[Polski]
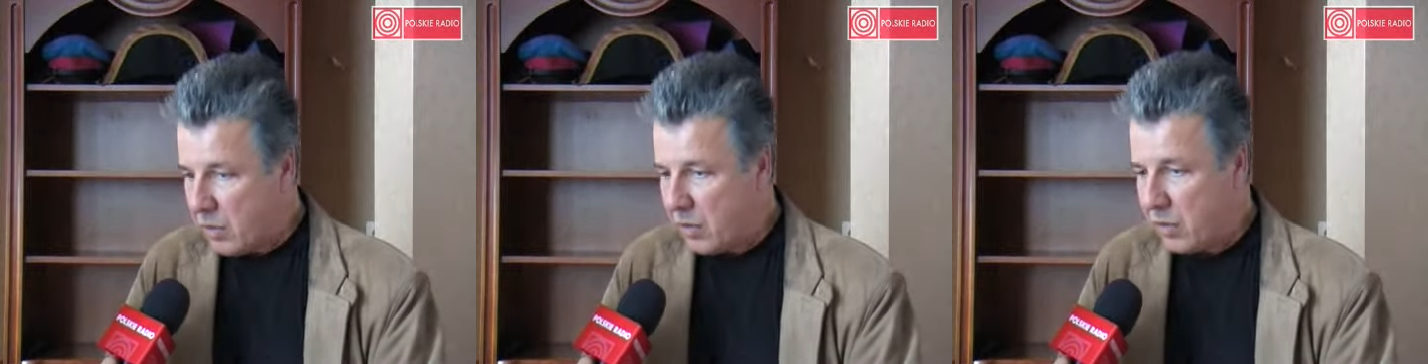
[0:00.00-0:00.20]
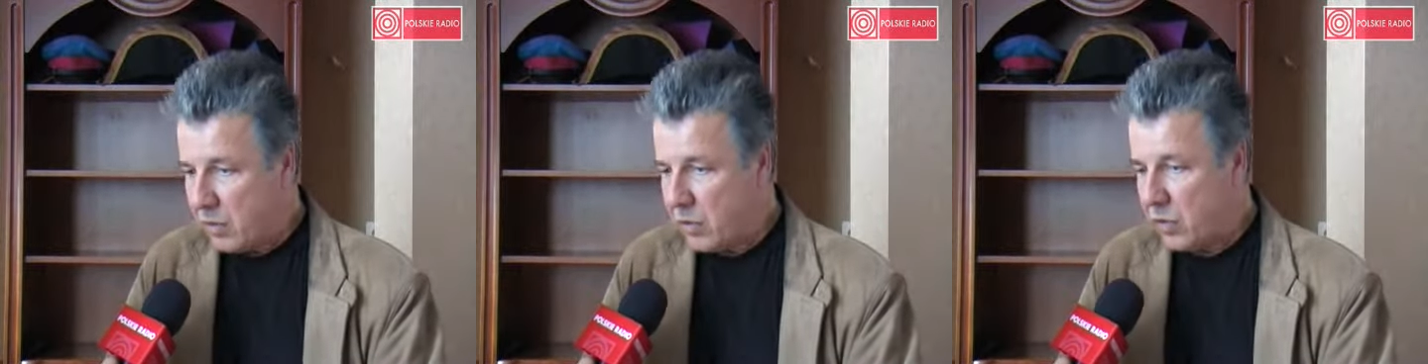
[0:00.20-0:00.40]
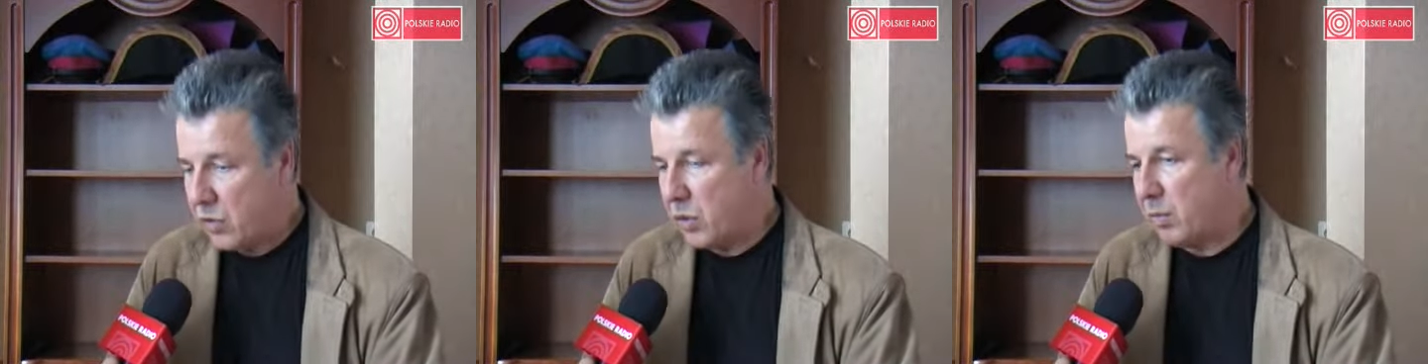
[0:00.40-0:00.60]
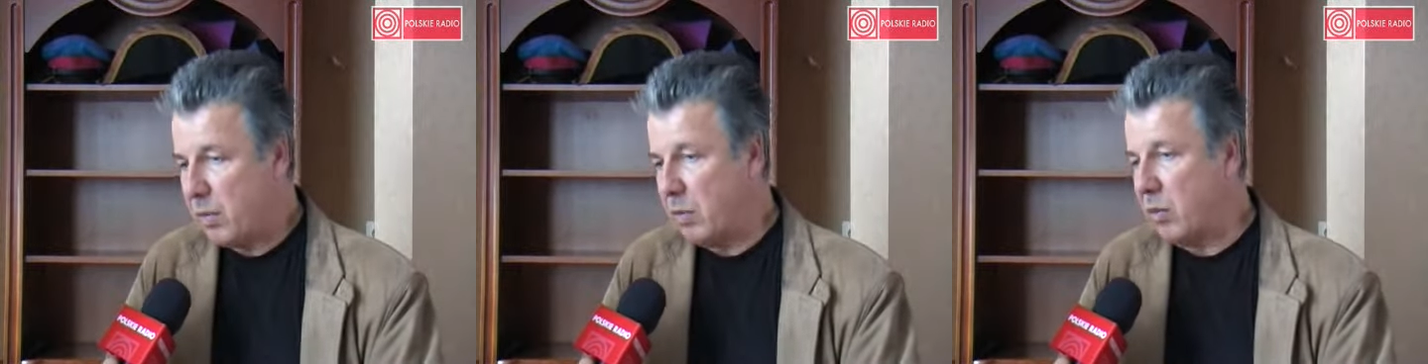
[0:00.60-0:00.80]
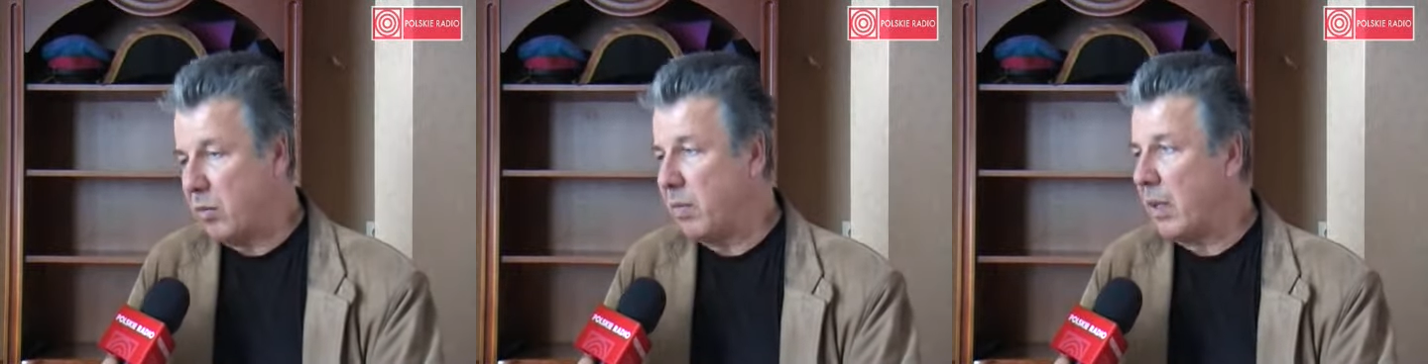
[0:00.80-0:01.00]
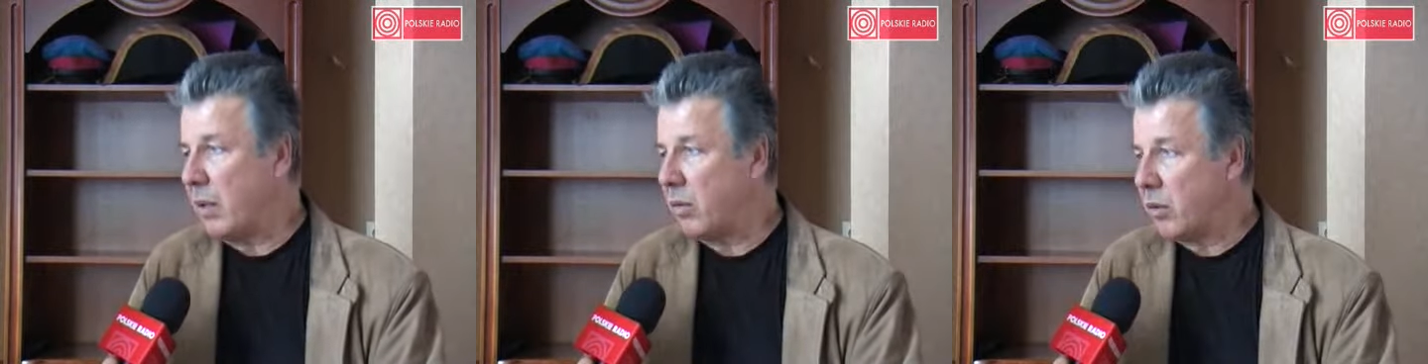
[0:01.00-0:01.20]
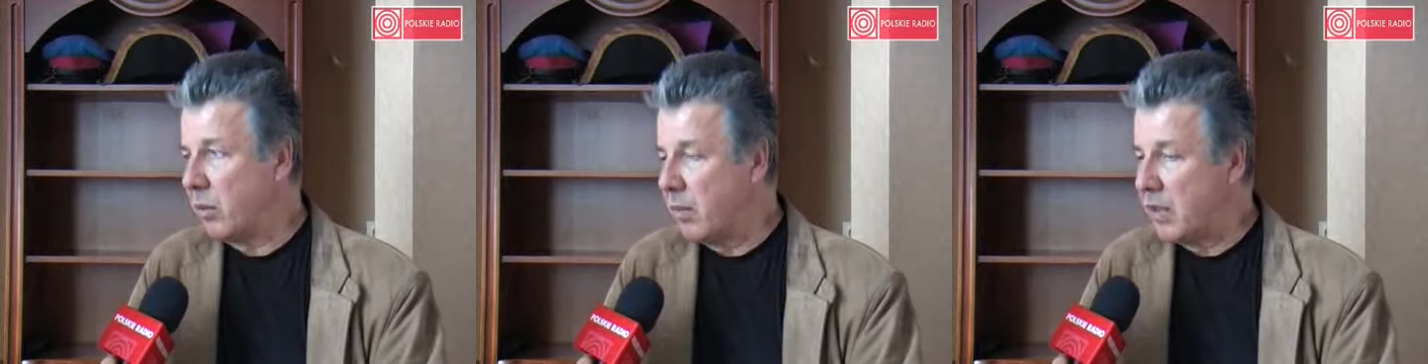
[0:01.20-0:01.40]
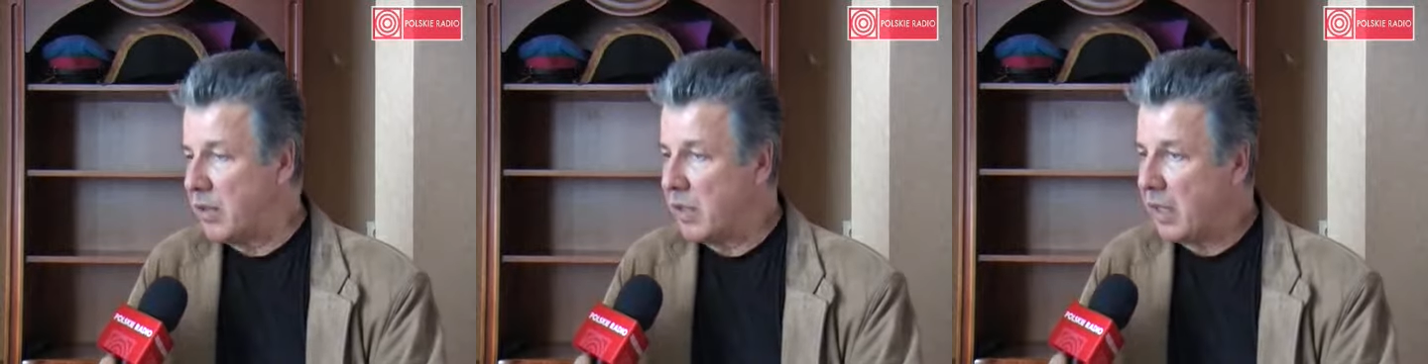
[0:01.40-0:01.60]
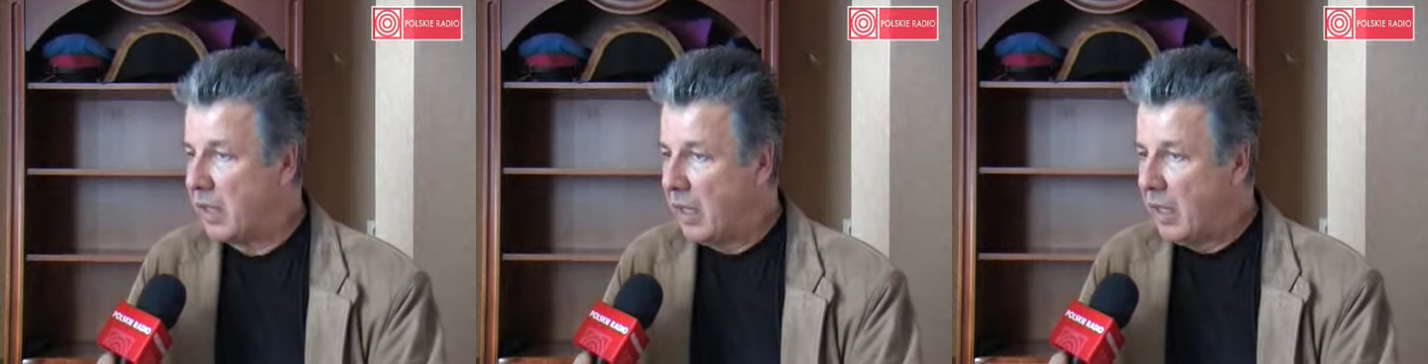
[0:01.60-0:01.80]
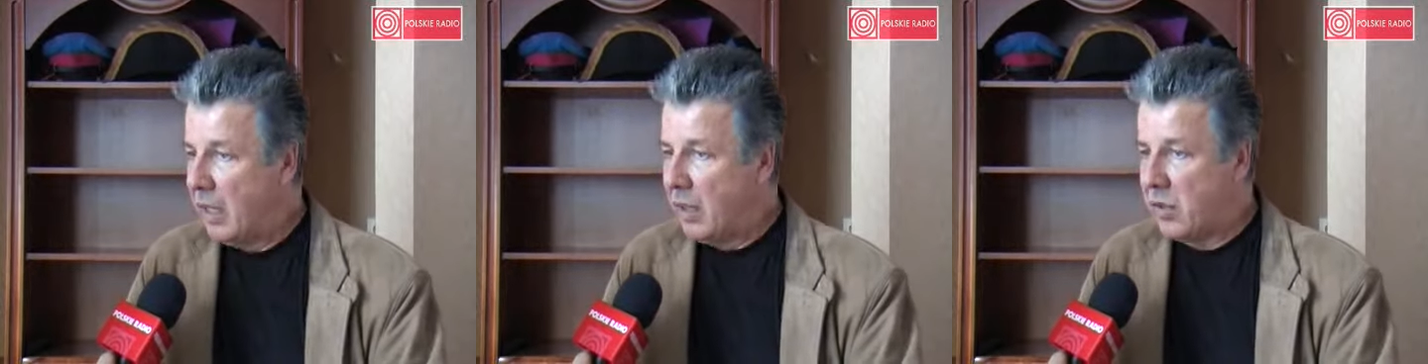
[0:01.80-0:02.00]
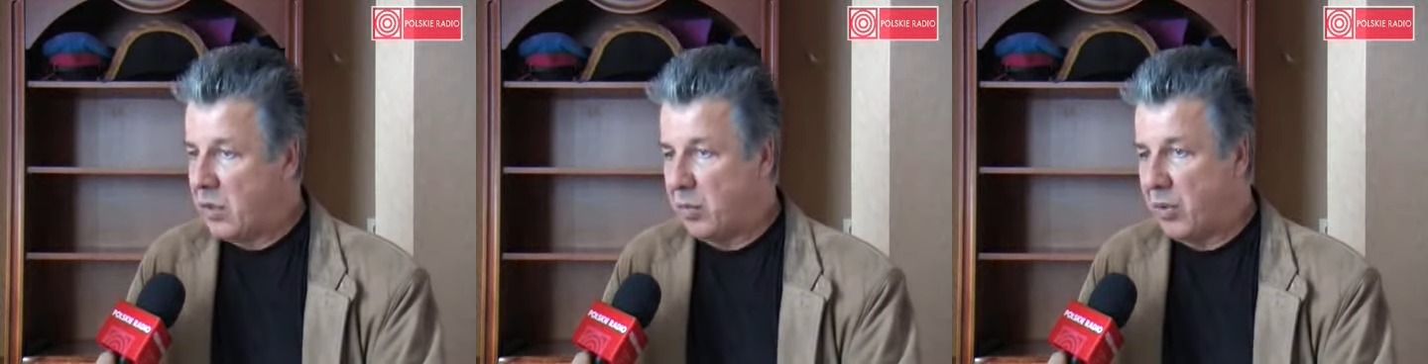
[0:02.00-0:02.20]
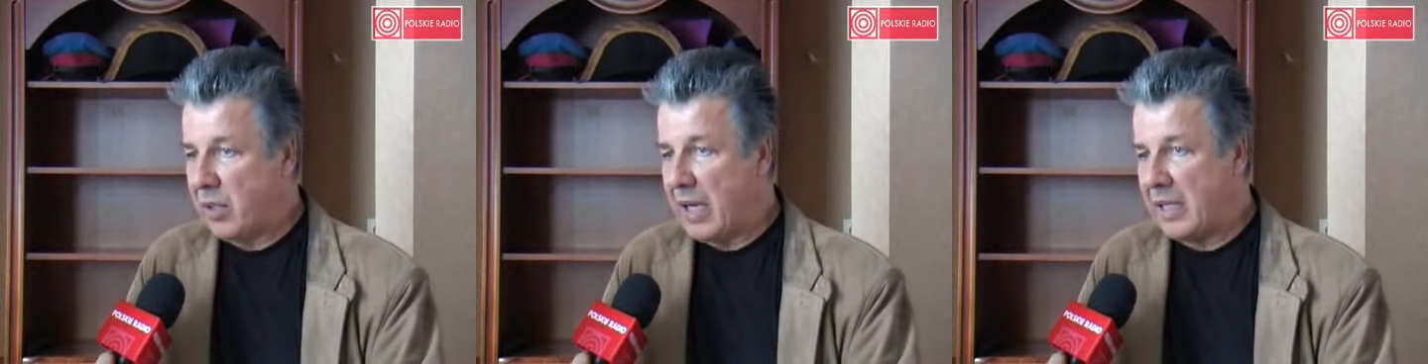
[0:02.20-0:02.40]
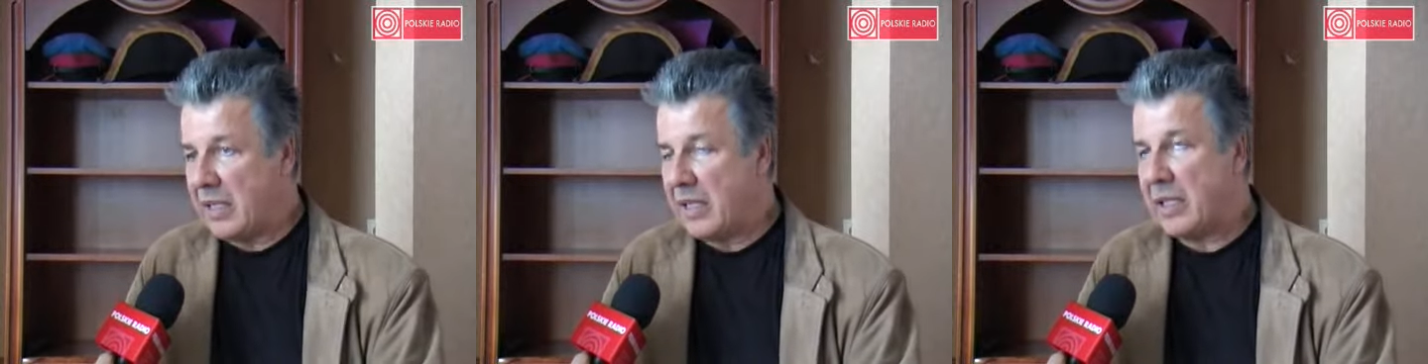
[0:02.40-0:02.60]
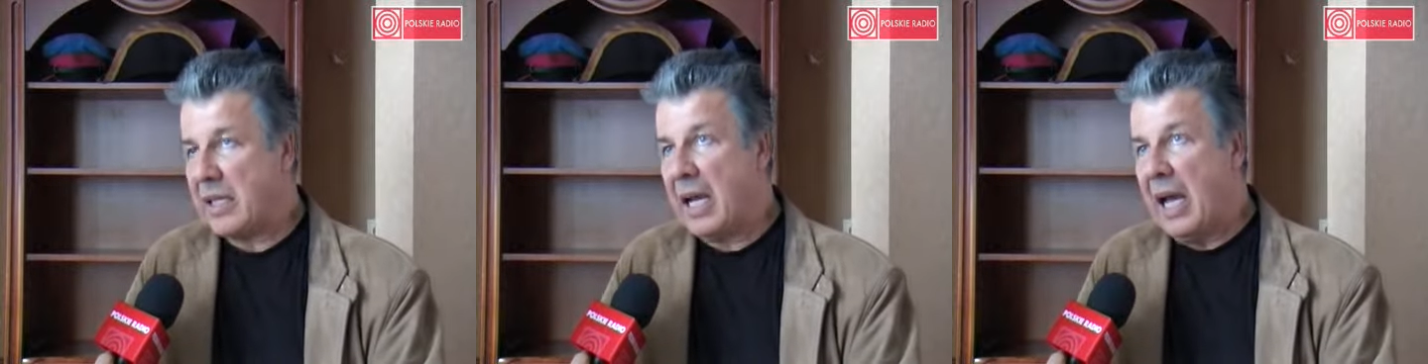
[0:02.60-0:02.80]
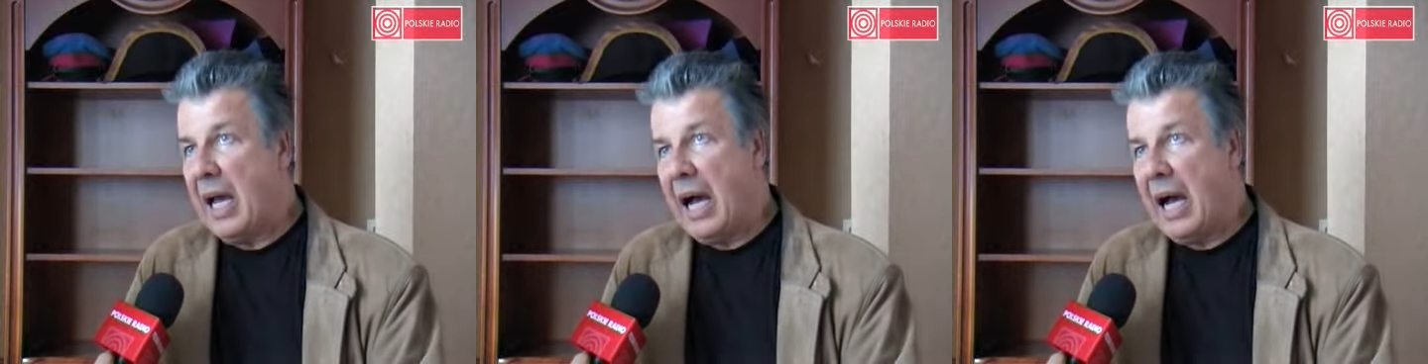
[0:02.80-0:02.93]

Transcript: już ruszy pełną parą, to będzie co pokazać.